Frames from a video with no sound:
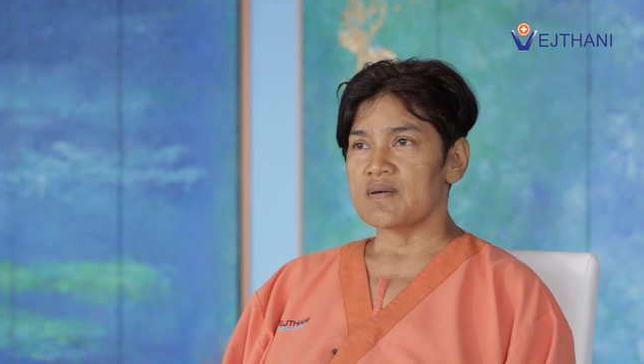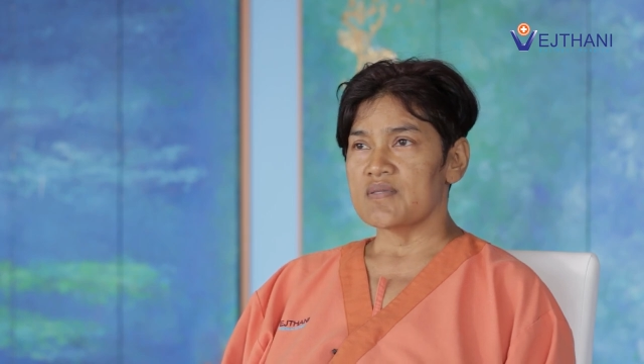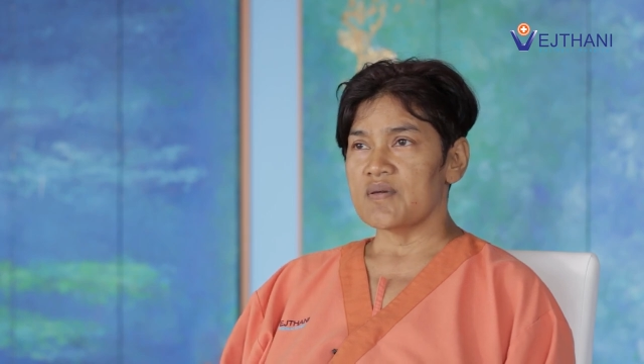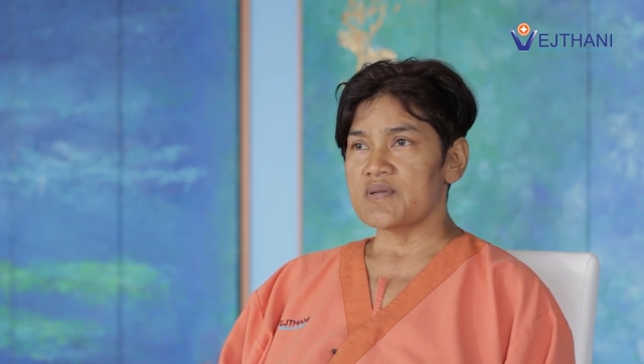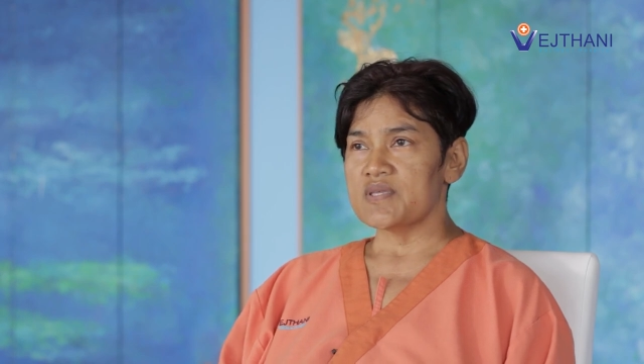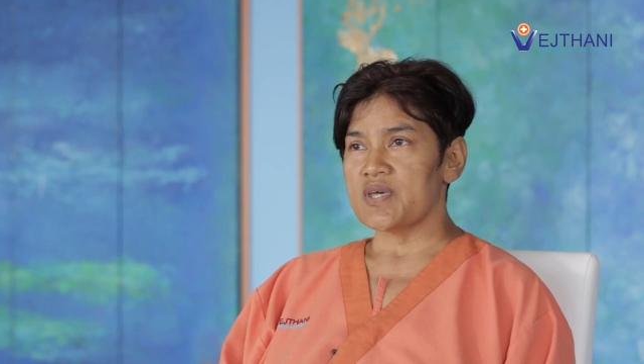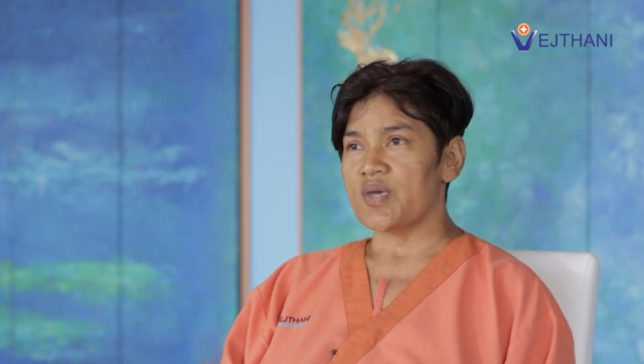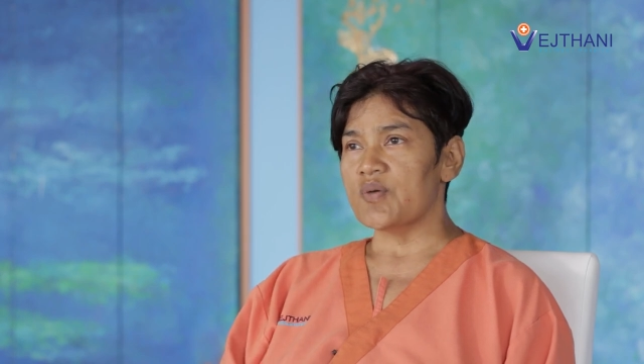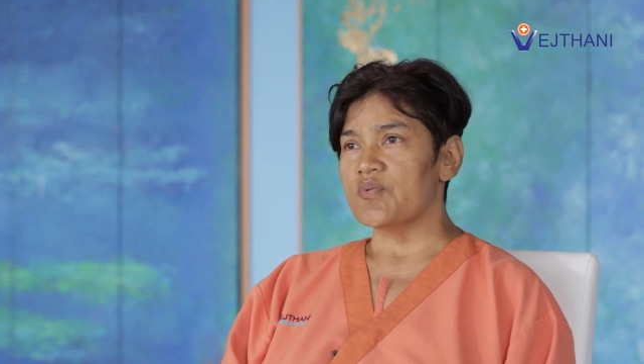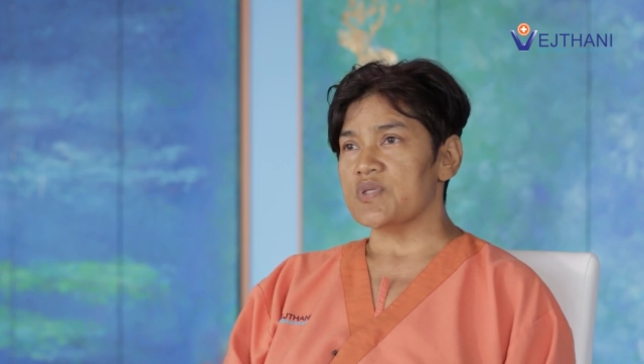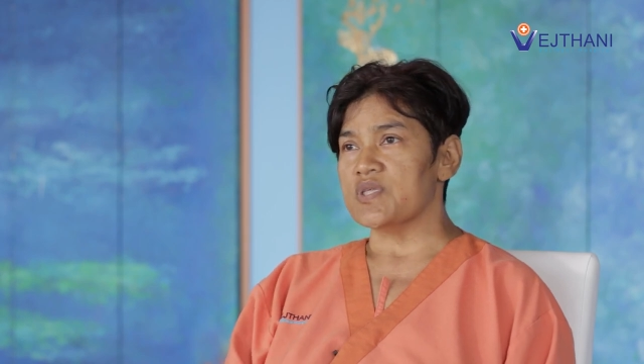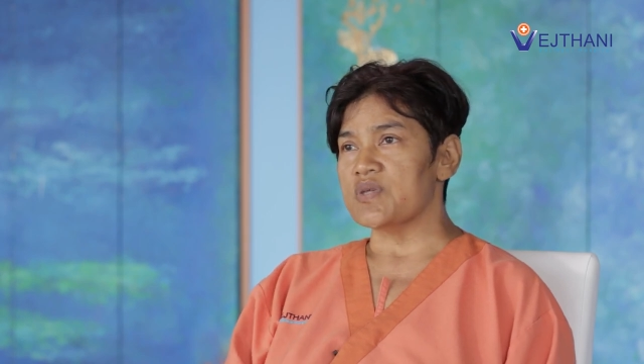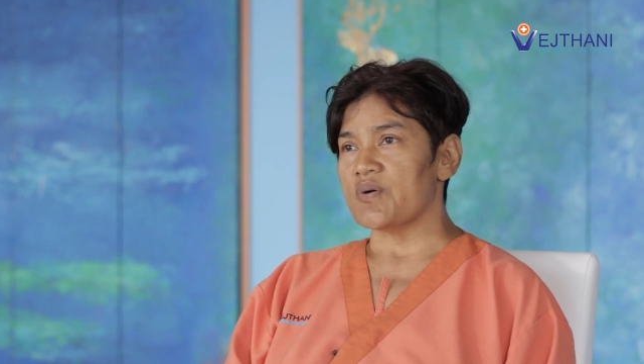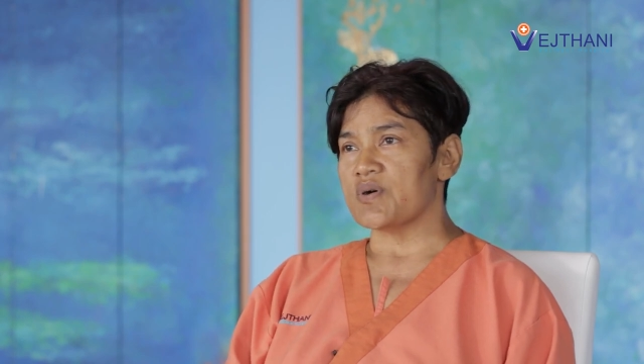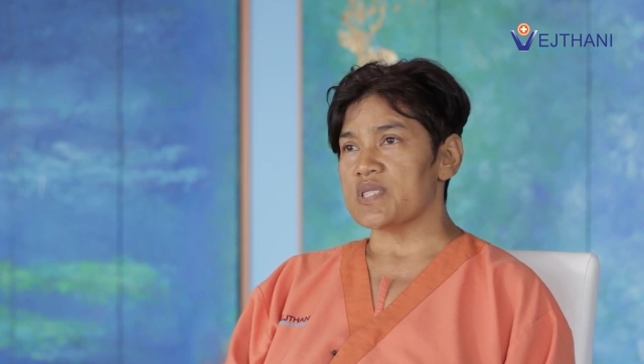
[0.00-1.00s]
ก็ต้องใช้
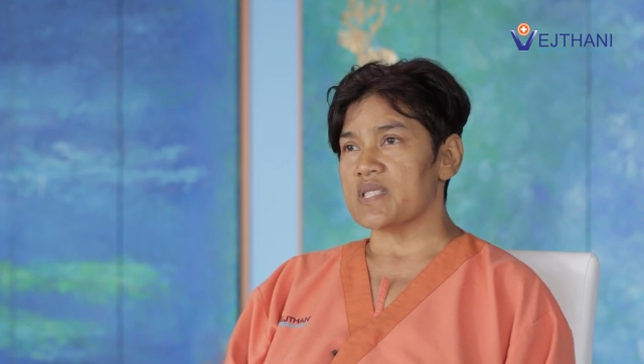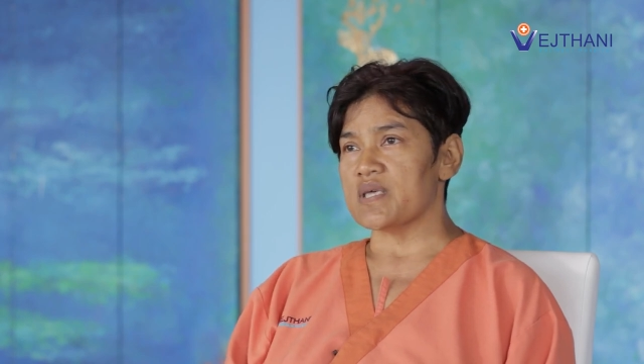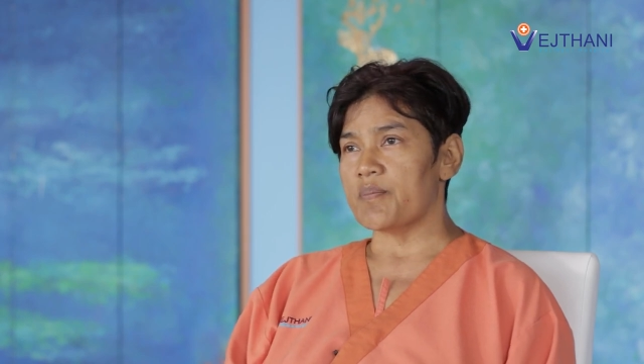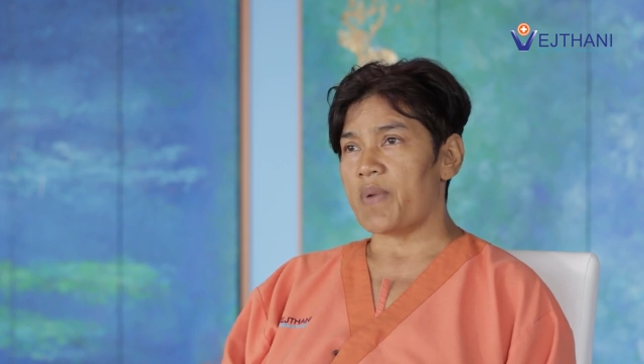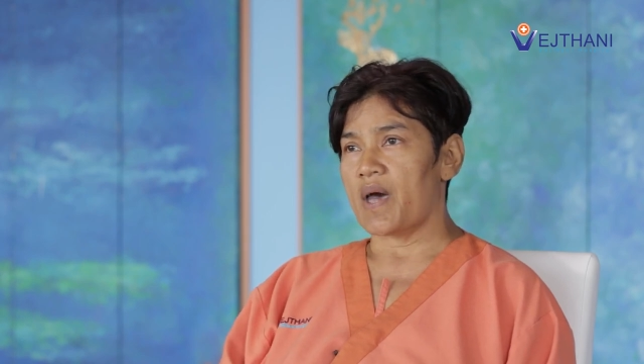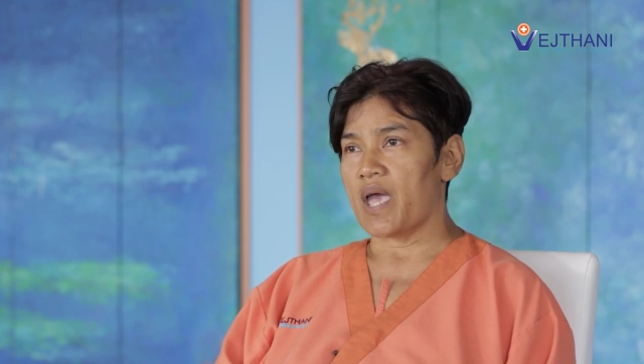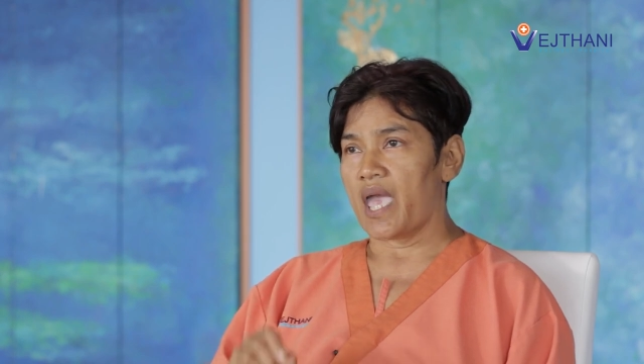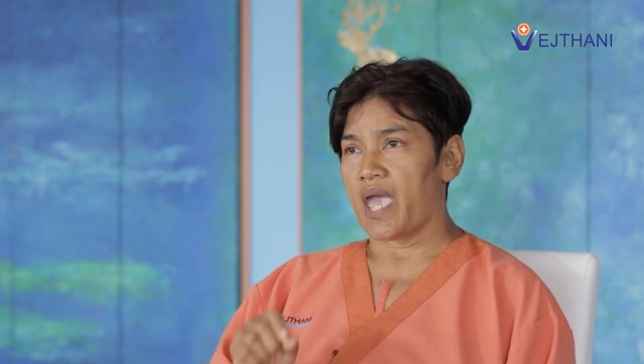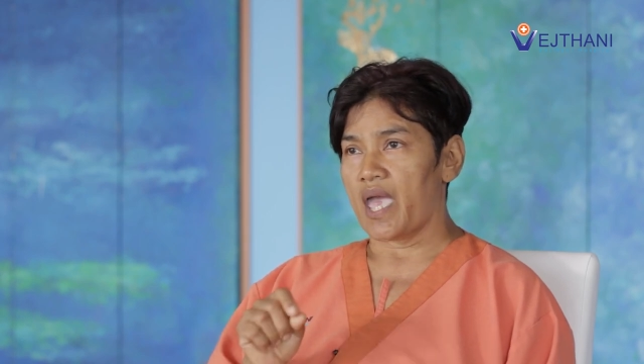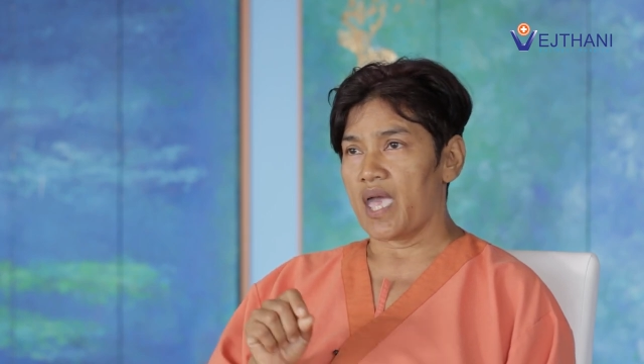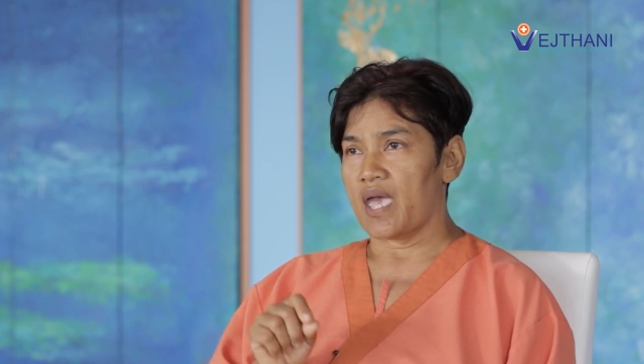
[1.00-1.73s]
หุ่นยนต์และแผล